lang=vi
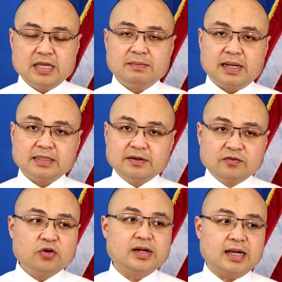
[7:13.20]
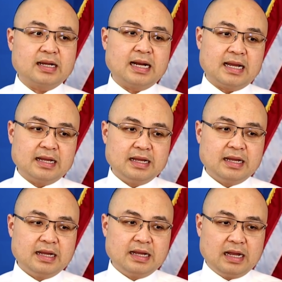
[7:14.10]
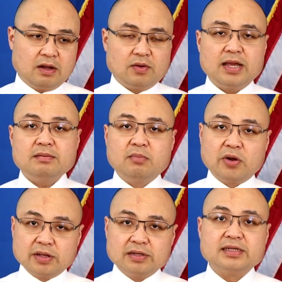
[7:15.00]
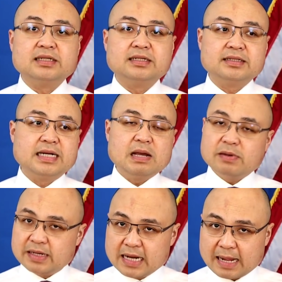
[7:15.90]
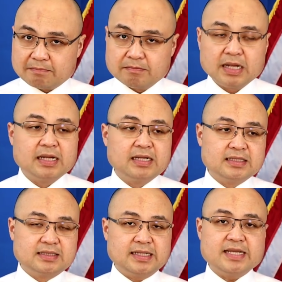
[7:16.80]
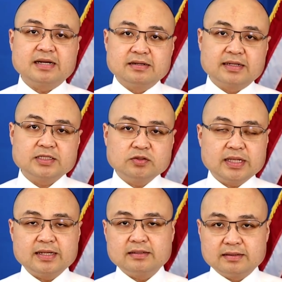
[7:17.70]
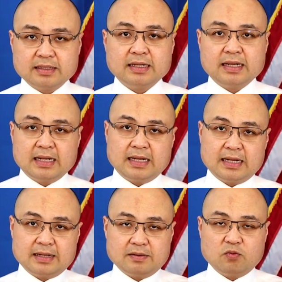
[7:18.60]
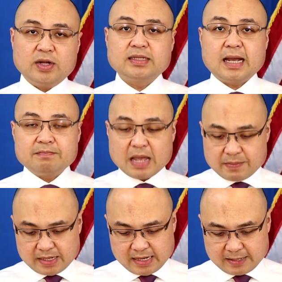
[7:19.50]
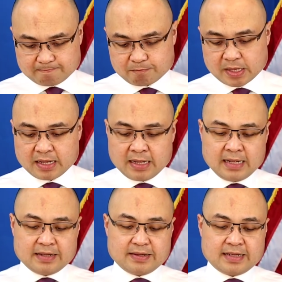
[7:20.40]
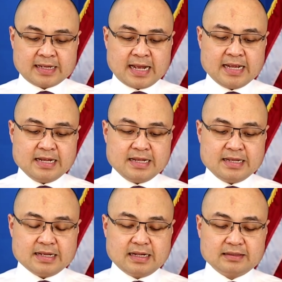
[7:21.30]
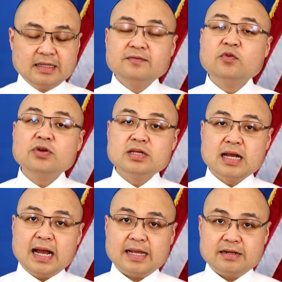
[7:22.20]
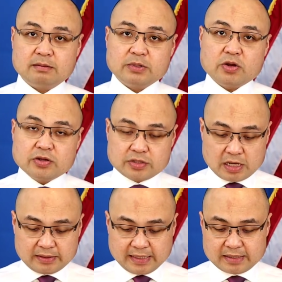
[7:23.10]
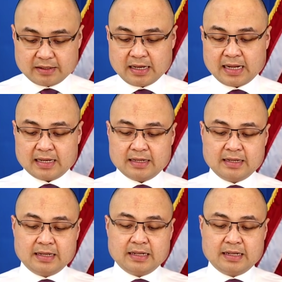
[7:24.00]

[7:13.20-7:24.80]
Nhưng mà cái tin vui rằng là hầu hết mọi người nếu mà đi làm sẽ nhận được cái số tiền uh, one time payment này cái uh, tin vui thứ hai trong cái gói cứu trợ này đó là